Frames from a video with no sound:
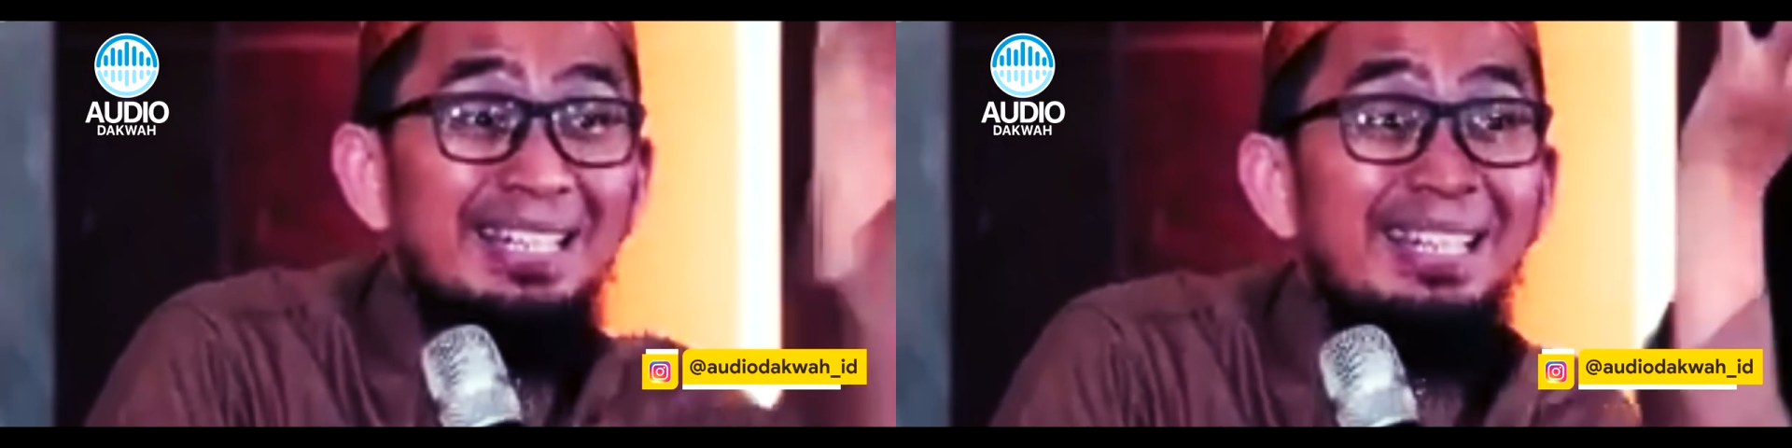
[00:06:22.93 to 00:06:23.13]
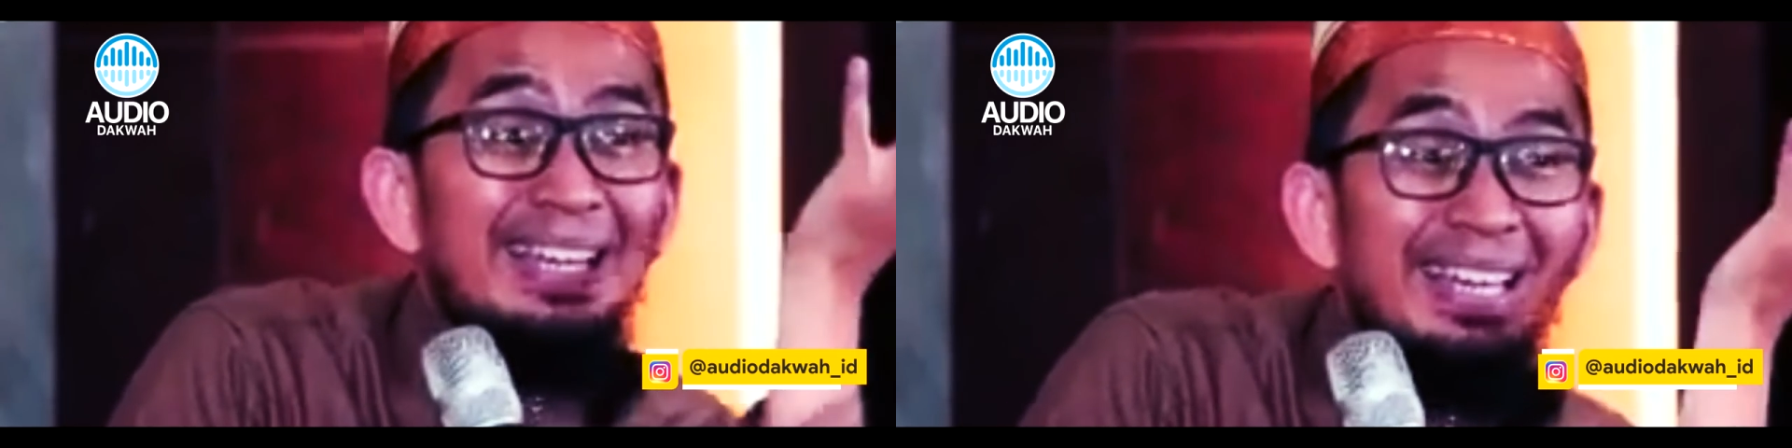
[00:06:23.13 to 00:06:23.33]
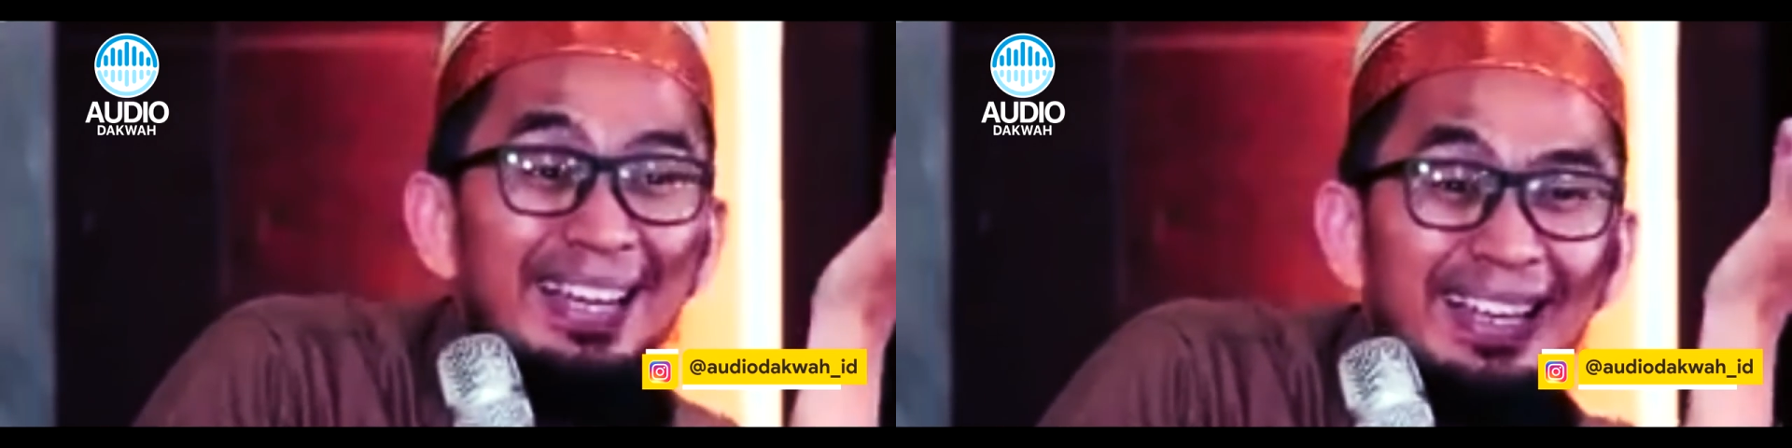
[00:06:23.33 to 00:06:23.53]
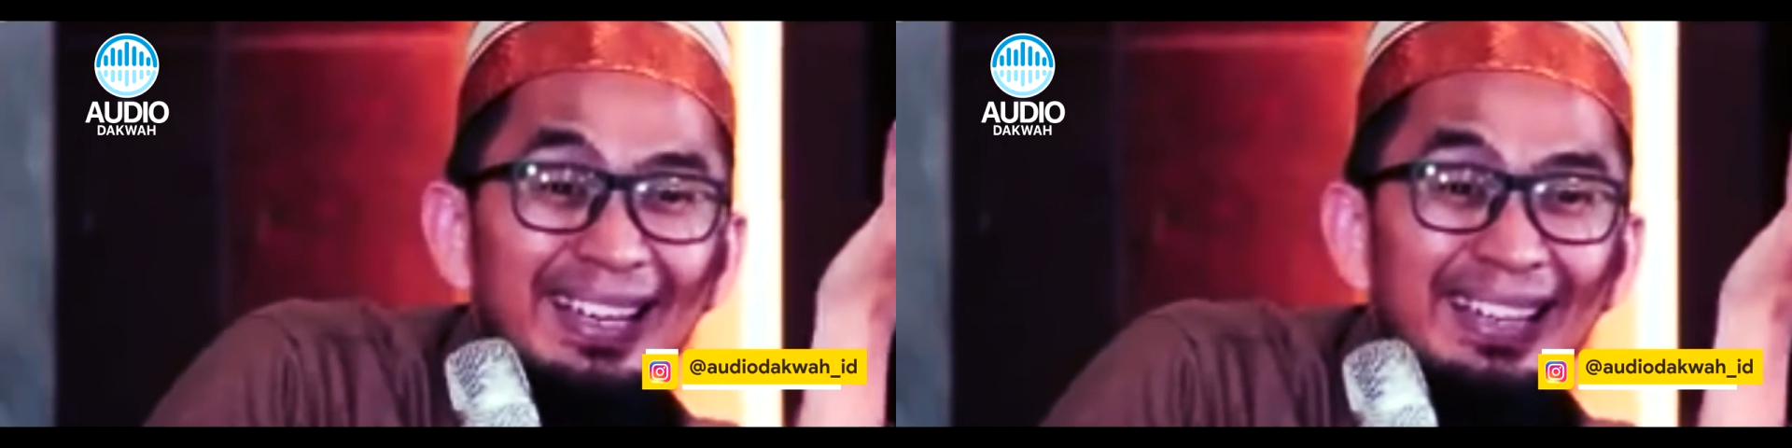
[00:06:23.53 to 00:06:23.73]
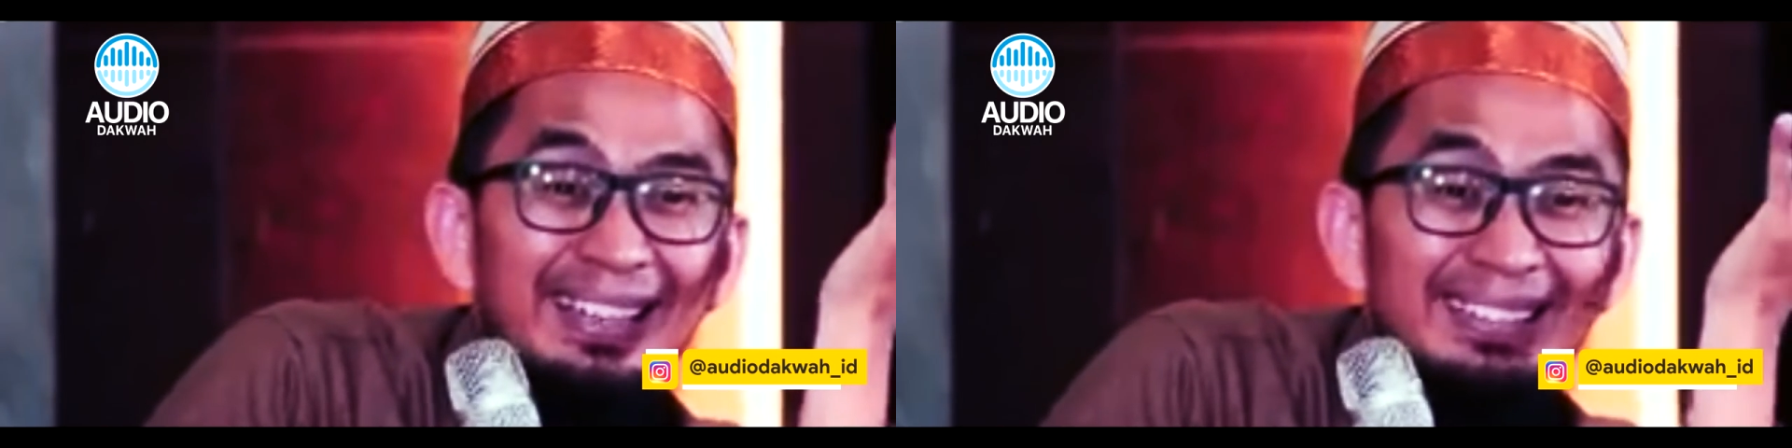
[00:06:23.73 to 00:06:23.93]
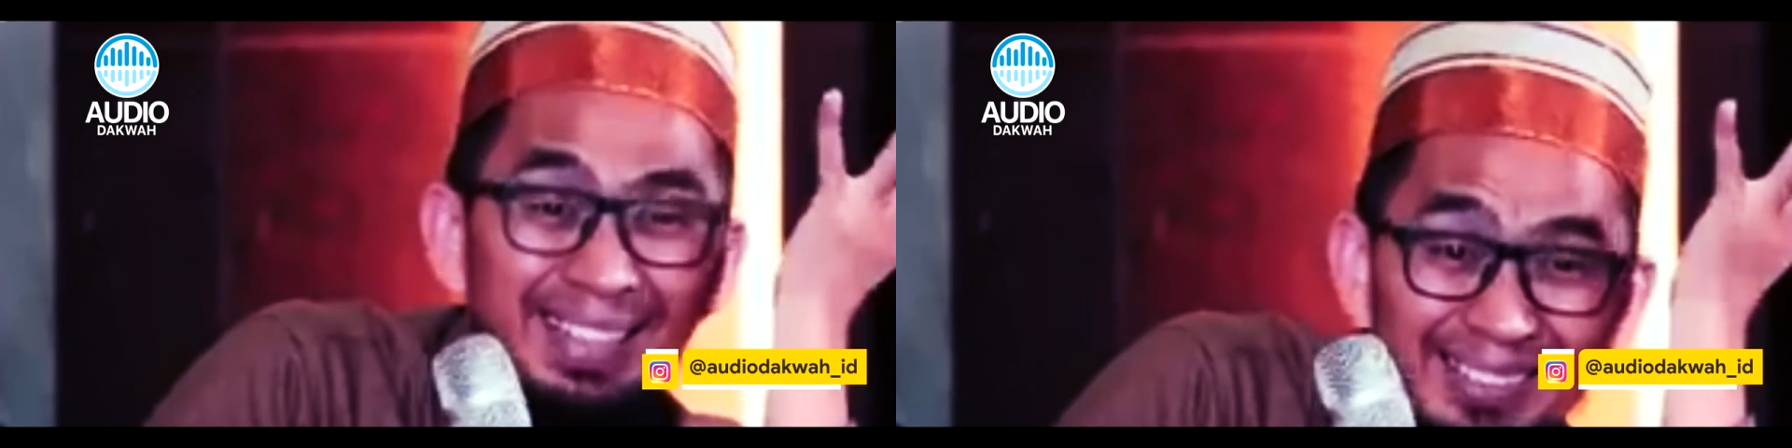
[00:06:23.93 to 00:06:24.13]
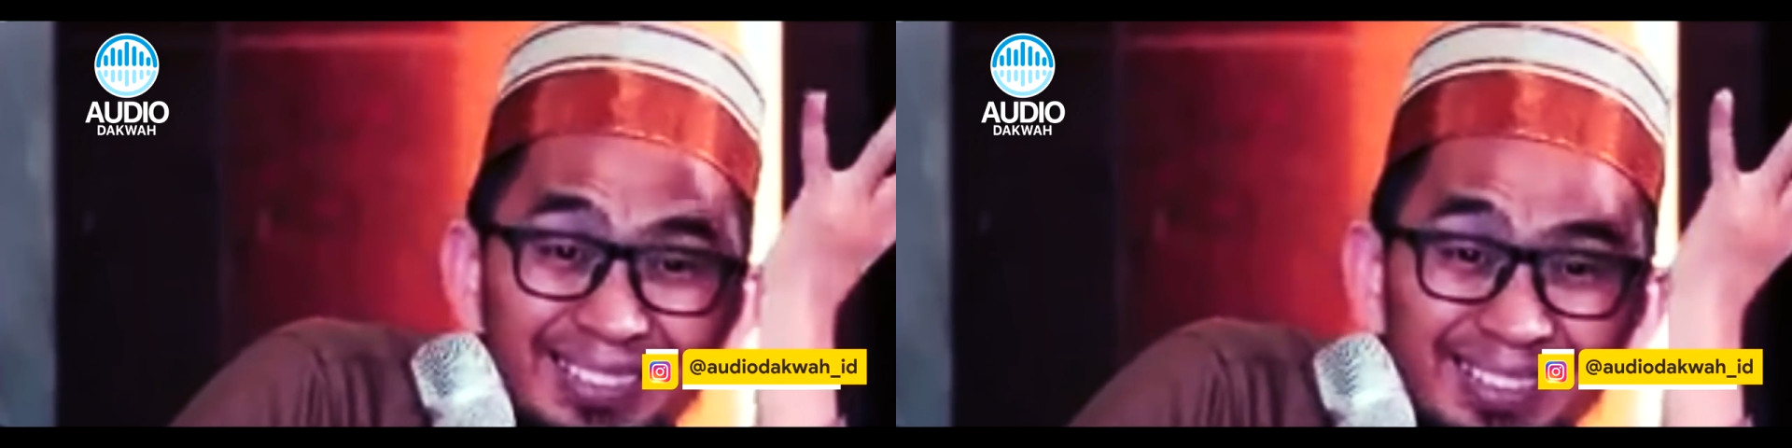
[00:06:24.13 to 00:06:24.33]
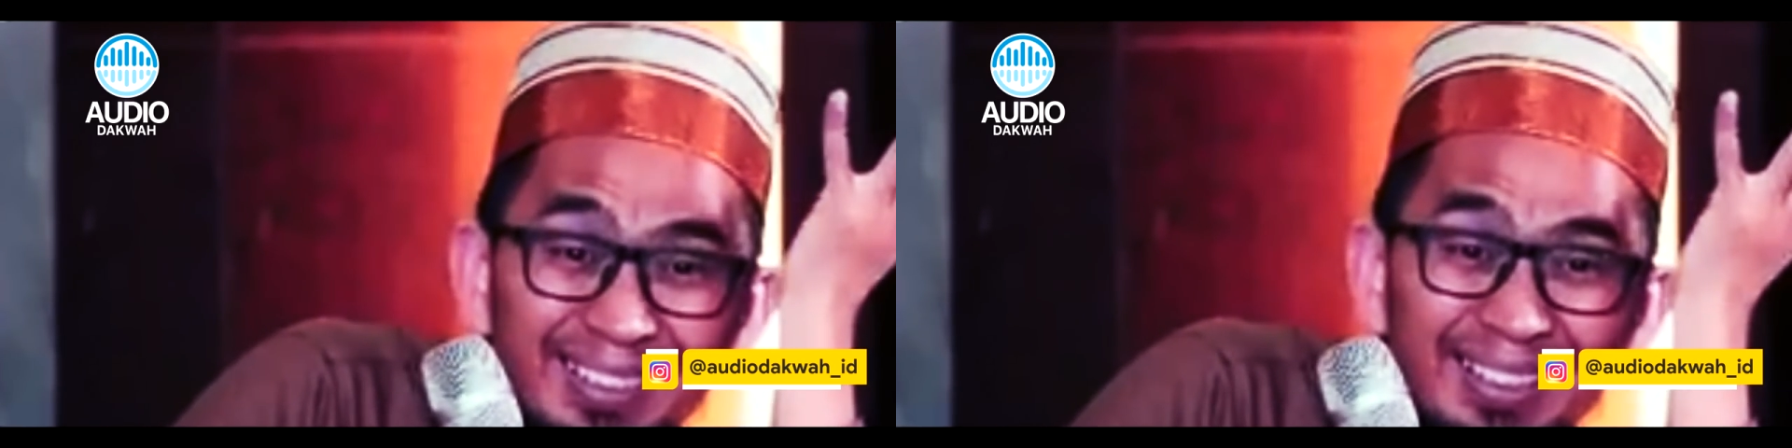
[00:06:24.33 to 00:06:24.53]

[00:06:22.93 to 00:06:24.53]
kali. Jelas?